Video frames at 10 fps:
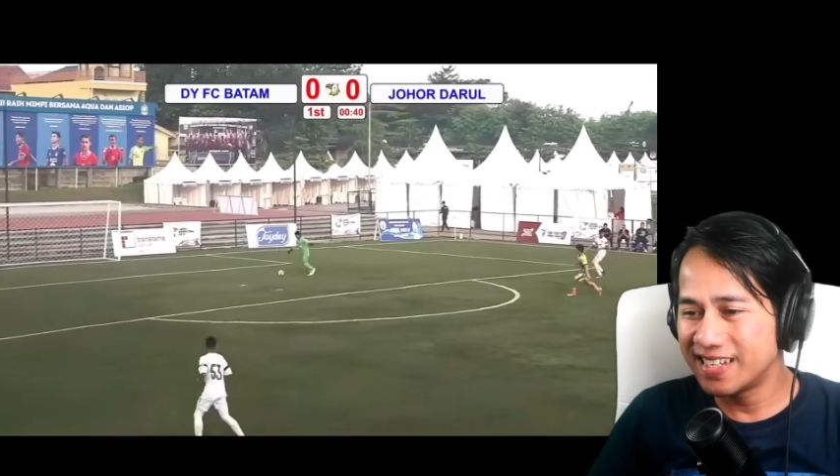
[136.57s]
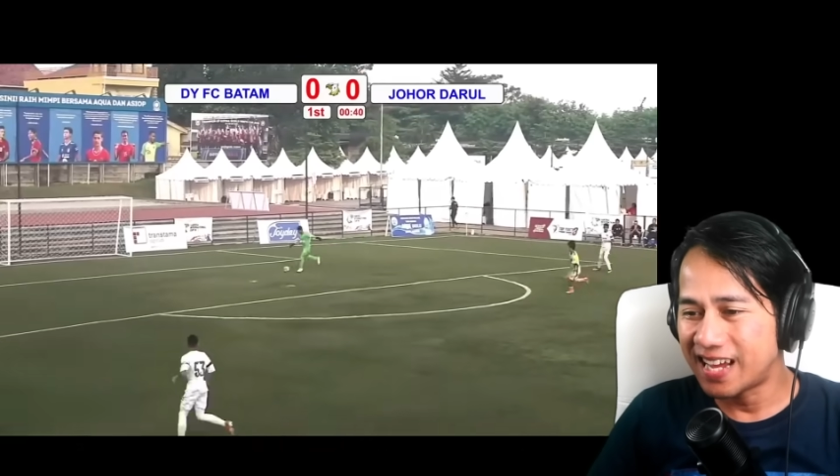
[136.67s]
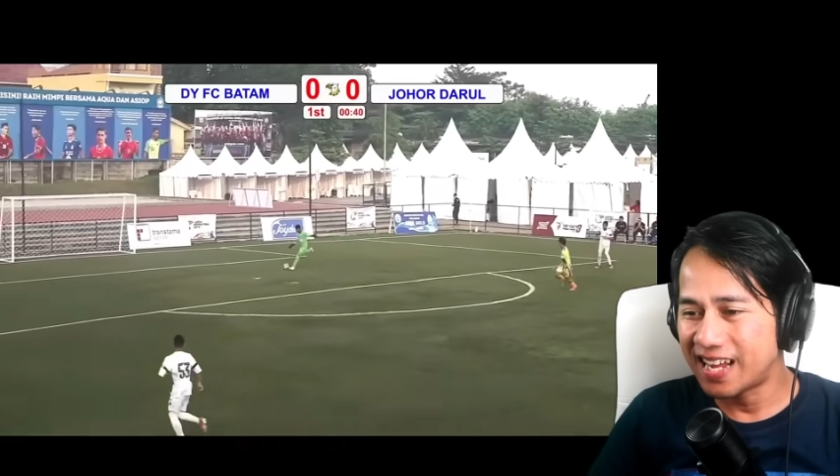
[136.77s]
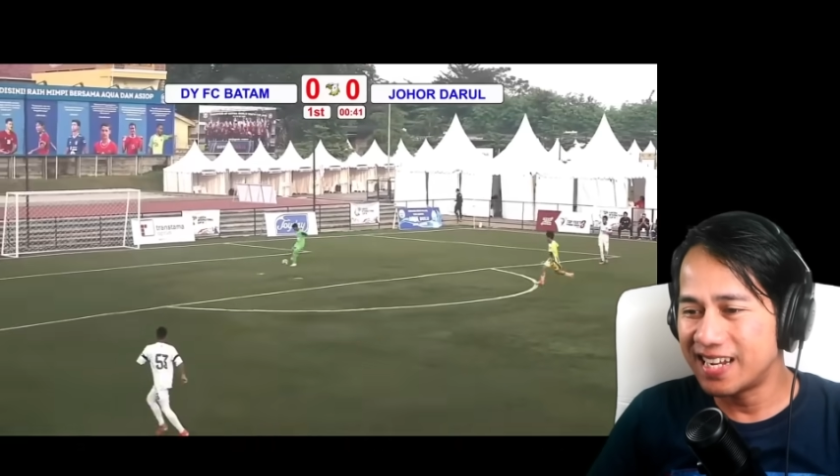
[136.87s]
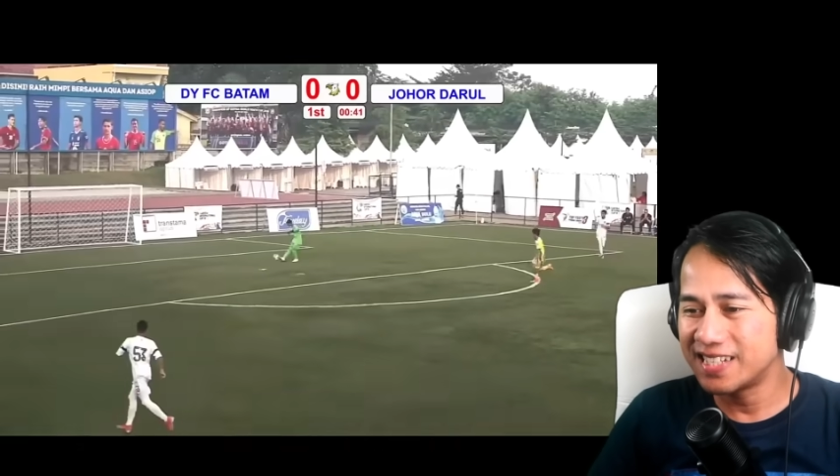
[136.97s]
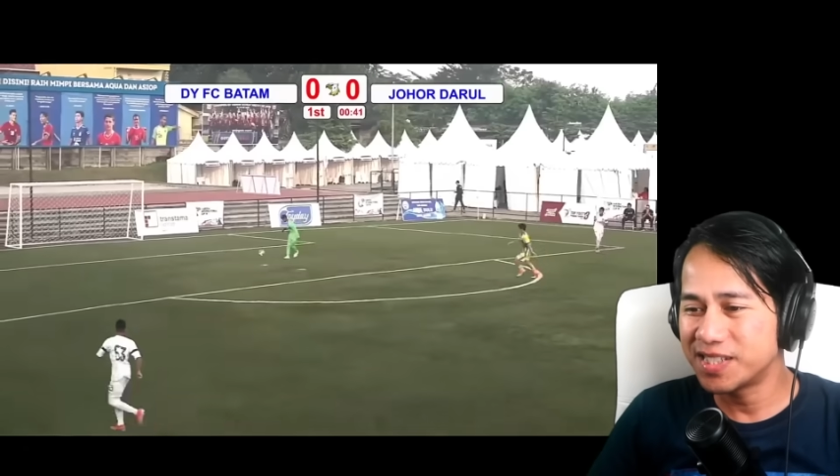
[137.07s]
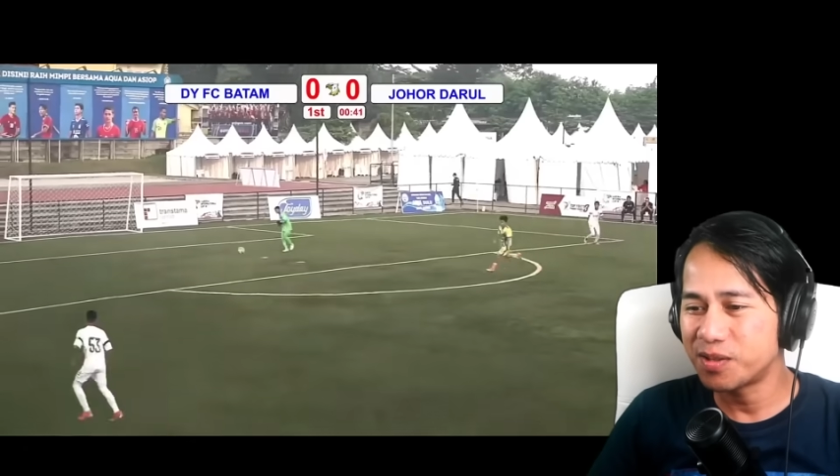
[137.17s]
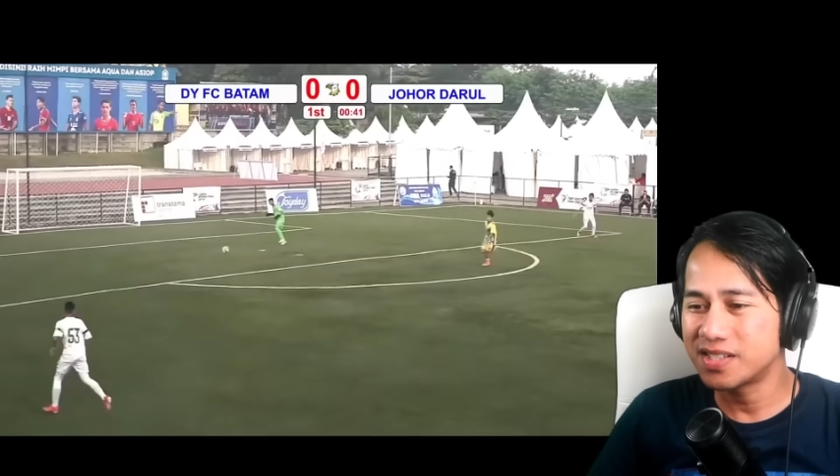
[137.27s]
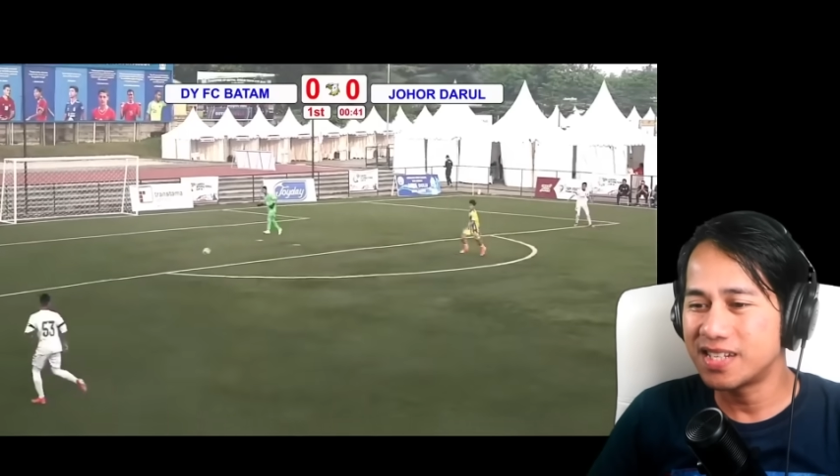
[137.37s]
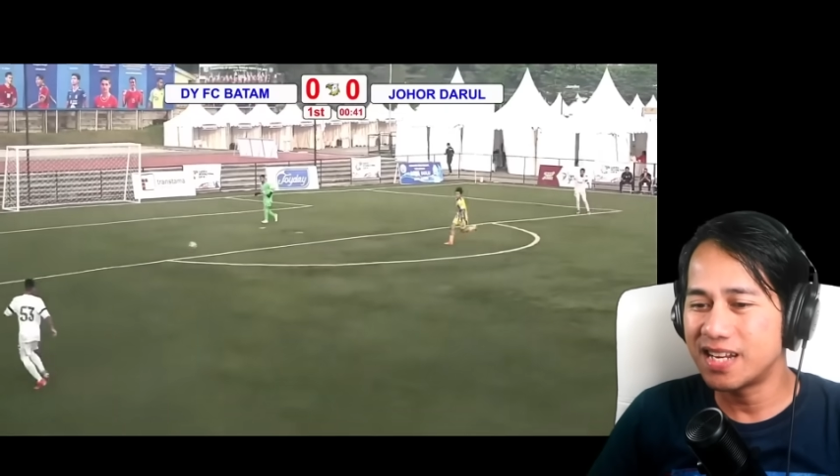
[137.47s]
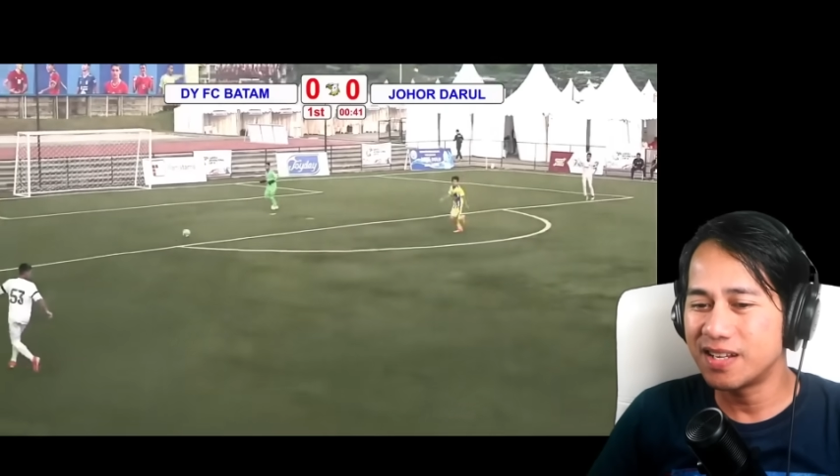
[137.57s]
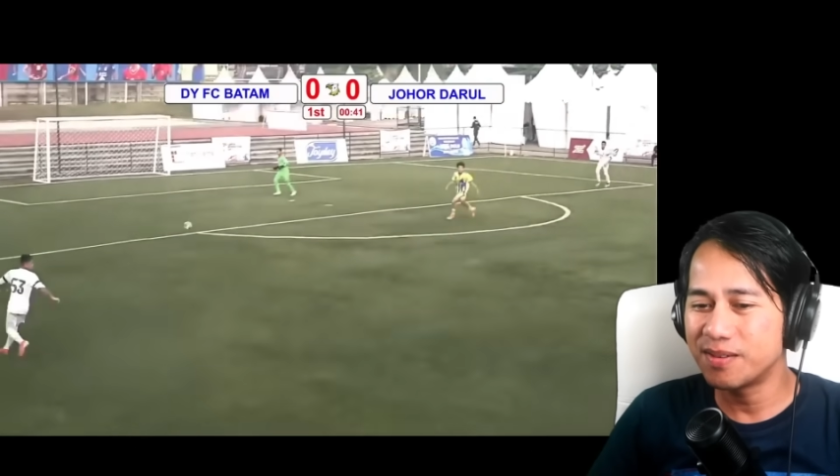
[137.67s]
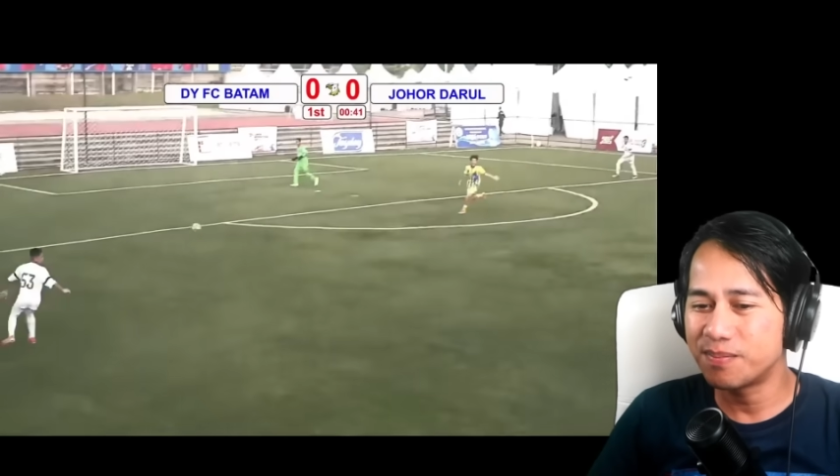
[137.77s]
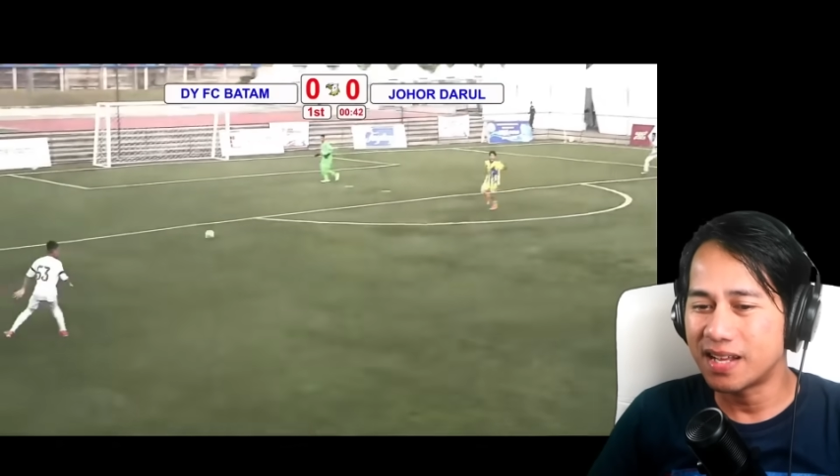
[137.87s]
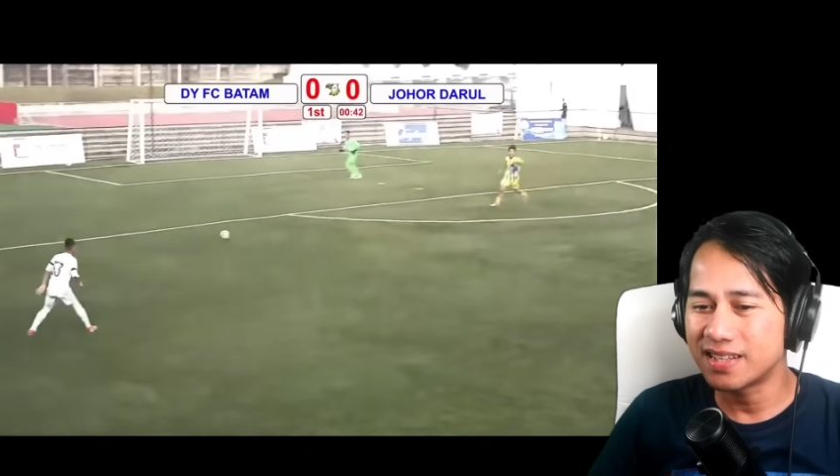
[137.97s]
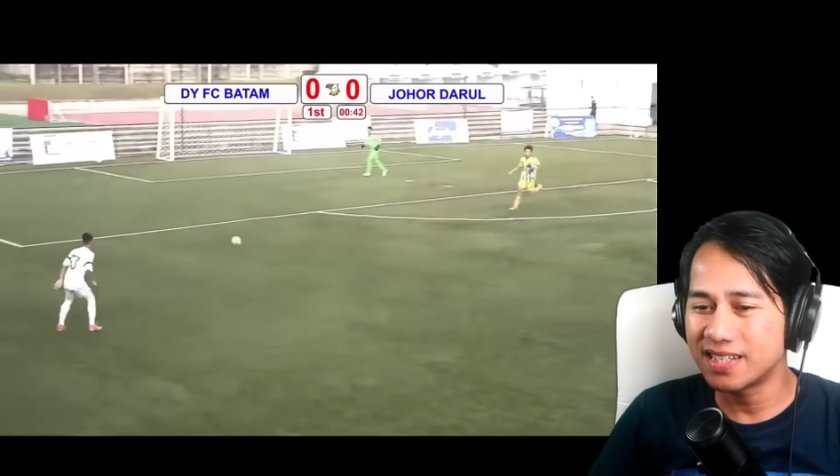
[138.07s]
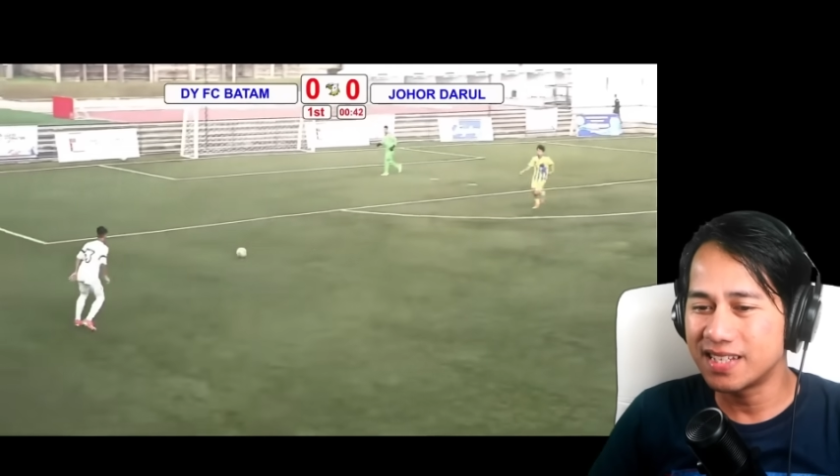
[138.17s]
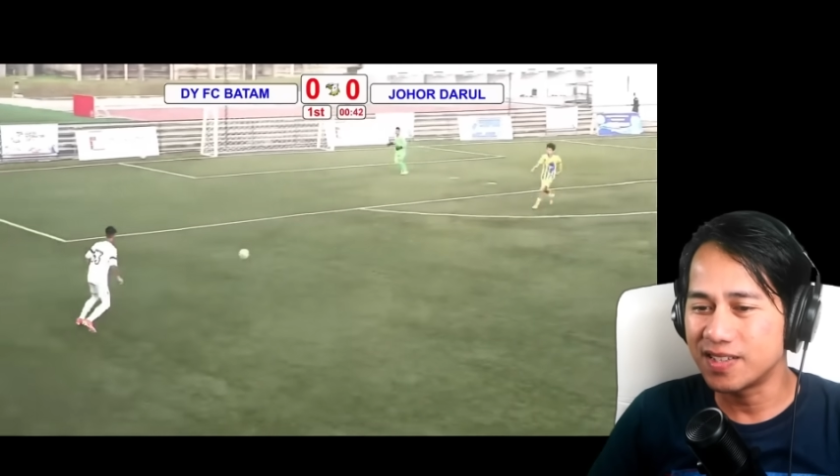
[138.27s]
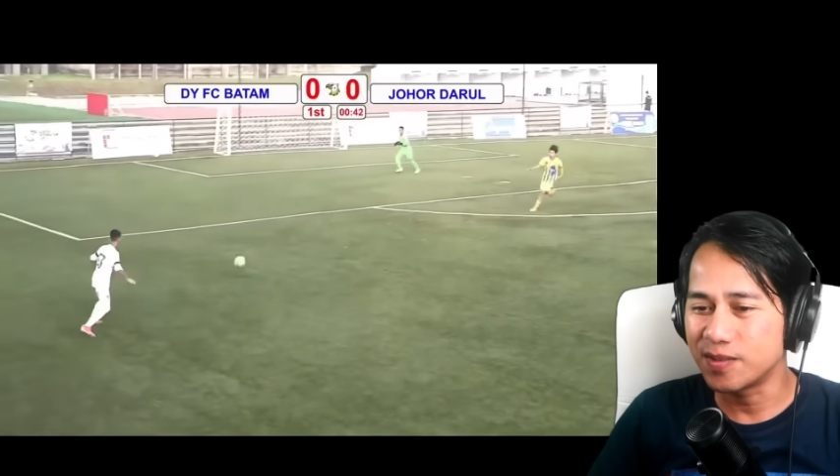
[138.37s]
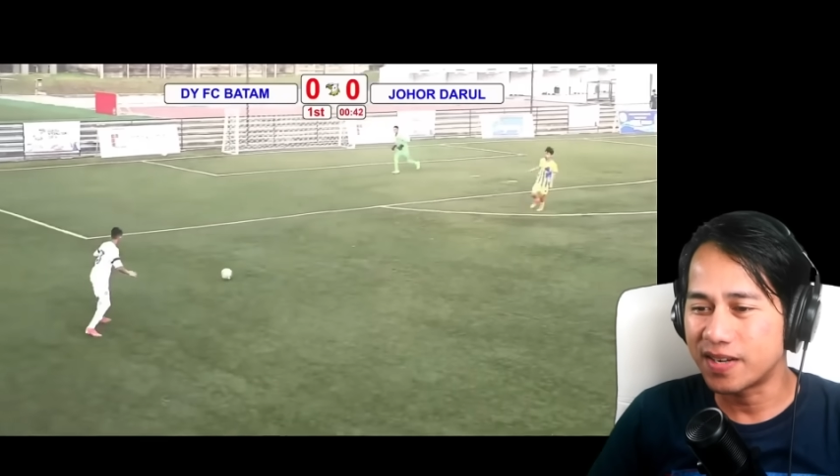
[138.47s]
ada instruksi dari pelatih gitu